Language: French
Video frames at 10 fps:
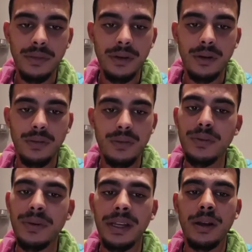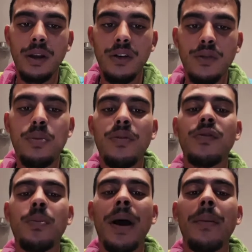vous pouvez vous pouvez
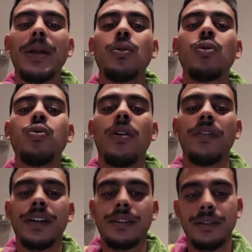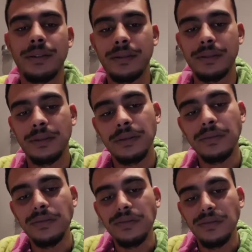vous permettre de tout en fait.
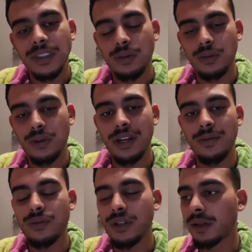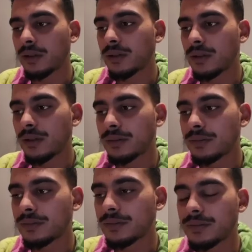C'est tout ce que j'ai à vous dire.
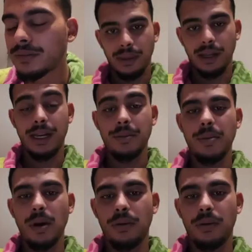Et les bébés,